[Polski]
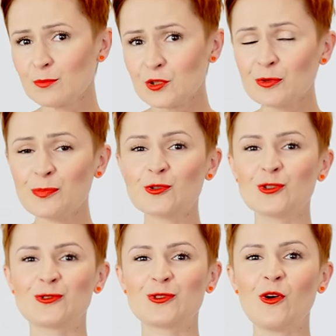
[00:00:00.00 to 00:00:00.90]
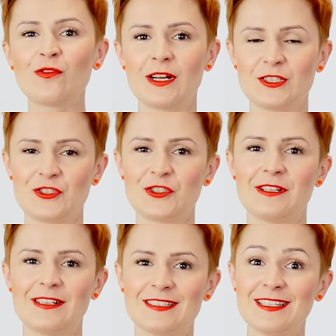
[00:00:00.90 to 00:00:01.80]
przyporządkować
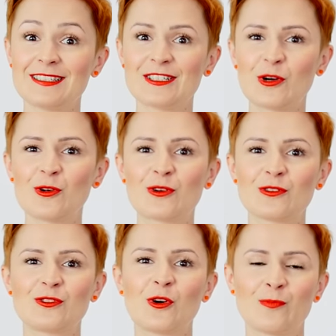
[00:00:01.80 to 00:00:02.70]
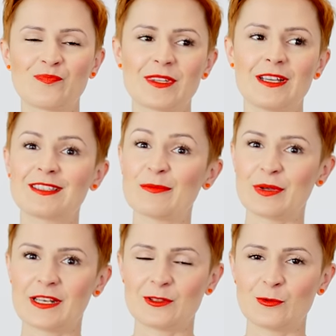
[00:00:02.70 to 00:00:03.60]
e, dany kolor do e,
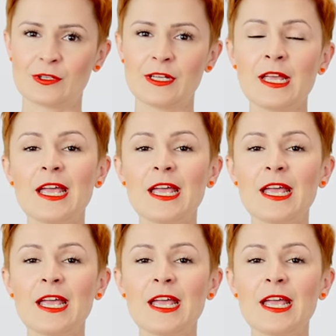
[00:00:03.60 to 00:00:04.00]
temperatury.